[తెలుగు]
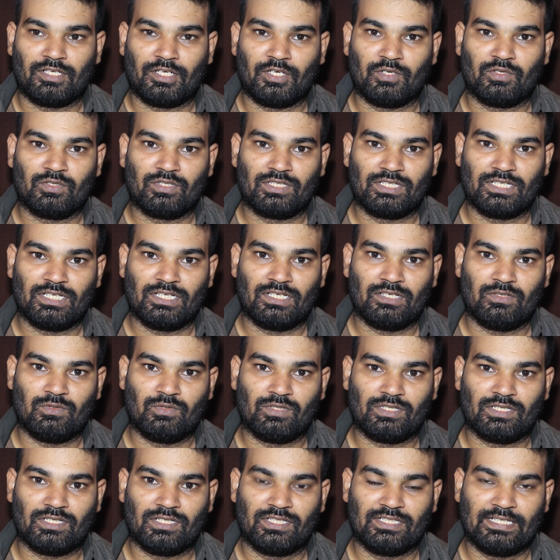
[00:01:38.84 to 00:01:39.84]
అరౌండ్గా
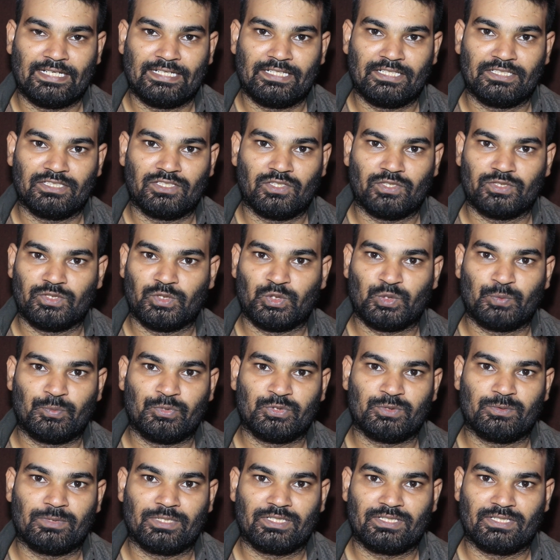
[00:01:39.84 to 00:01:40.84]
ఒక ఎయిటీన్ థౌజండ్
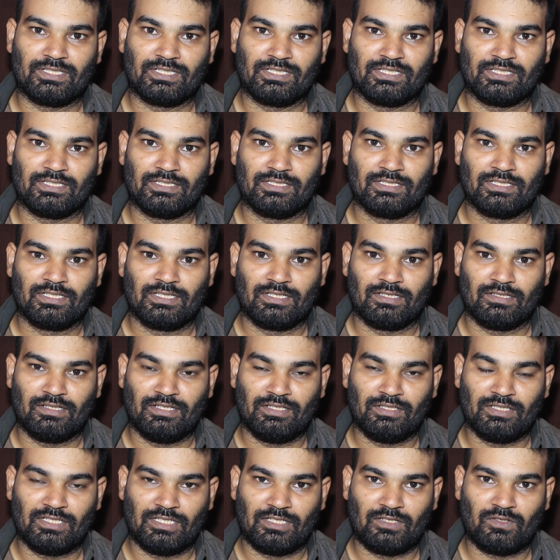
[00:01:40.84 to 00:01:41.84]
రూపీస్ పడుతుందండి
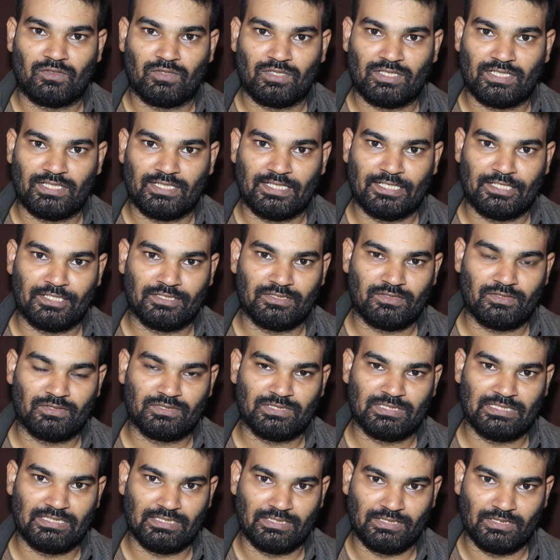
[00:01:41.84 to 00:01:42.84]
నేను అరౌండ్గా ఎయిటీన్
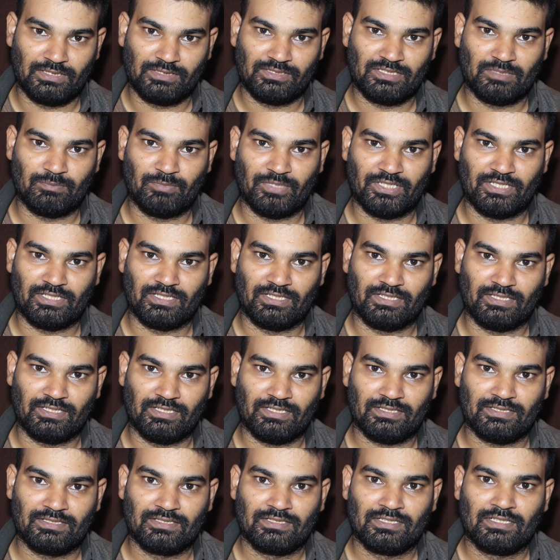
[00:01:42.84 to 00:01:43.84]
థౌజండ్ అని ఎందుకు చెప్పానంటే
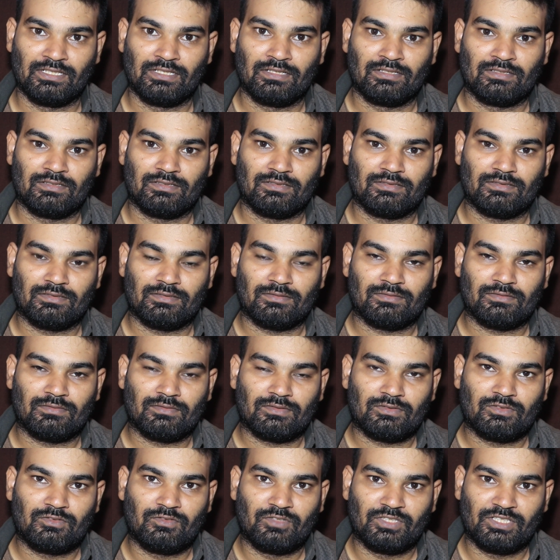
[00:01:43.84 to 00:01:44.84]

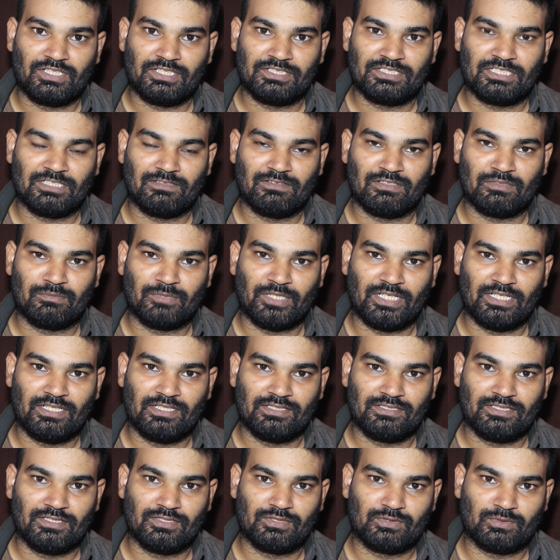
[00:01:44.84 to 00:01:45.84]
ట్వంటీ సెవెన్
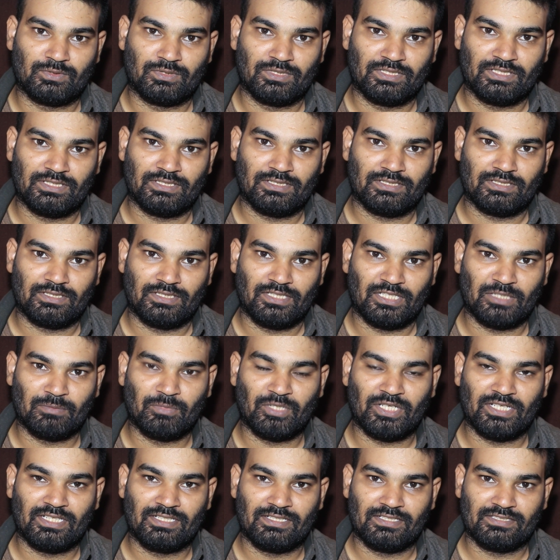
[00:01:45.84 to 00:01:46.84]
మైలేజ్ తీసుకొని ఏ
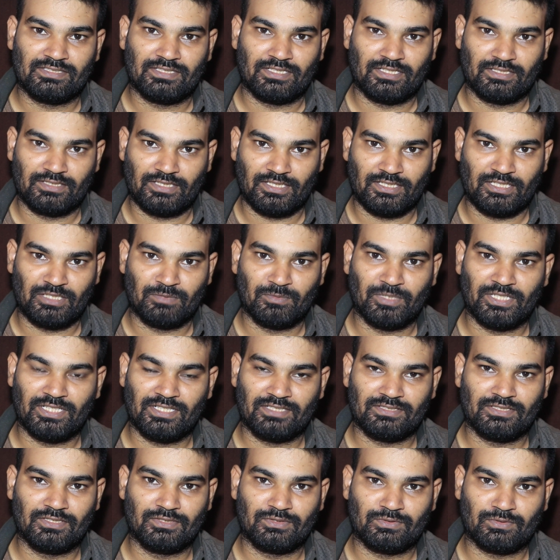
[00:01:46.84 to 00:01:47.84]
బండి అయినా సరే థర్టీ
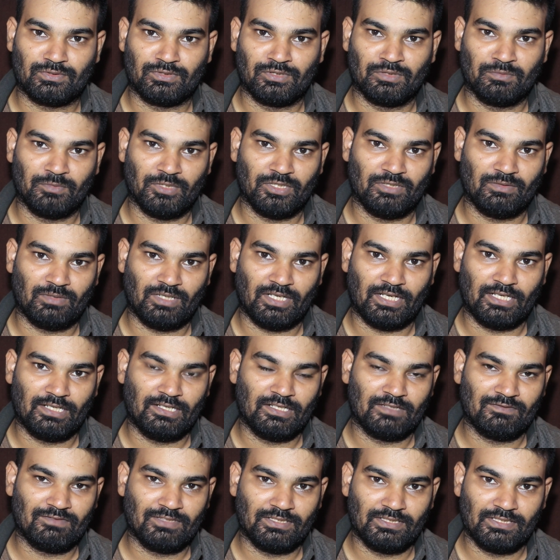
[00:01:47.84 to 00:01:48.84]
మైలేజ్ తీసుకుందాం మనం
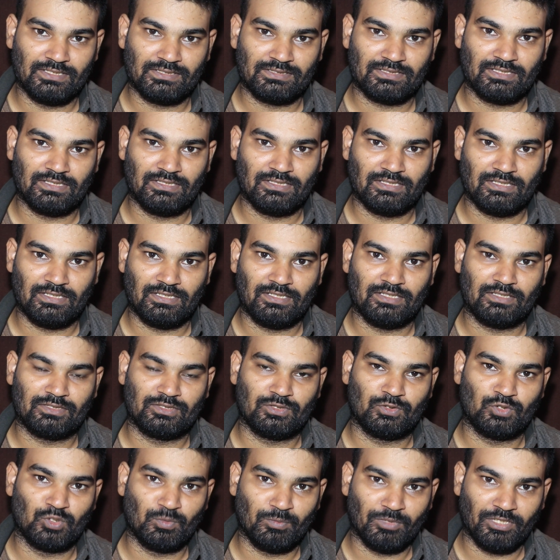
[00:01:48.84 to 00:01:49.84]
రాయల్ ఎన్ఫీల్డ్ తీసుకెళ్ళినా
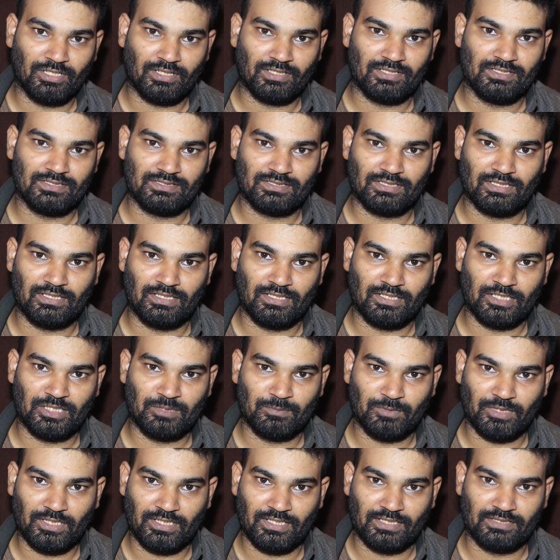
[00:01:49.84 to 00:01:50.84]
డొమినర్ తీసుకెళ్ళినా
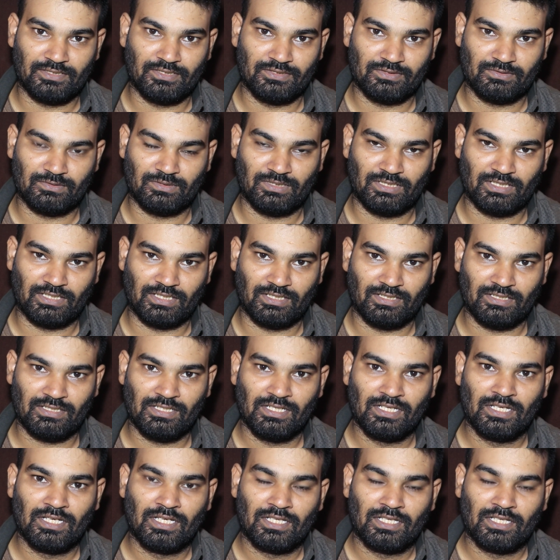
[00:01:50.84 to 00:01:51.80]
హిమాలయన్ తీసుకున్నా కానీ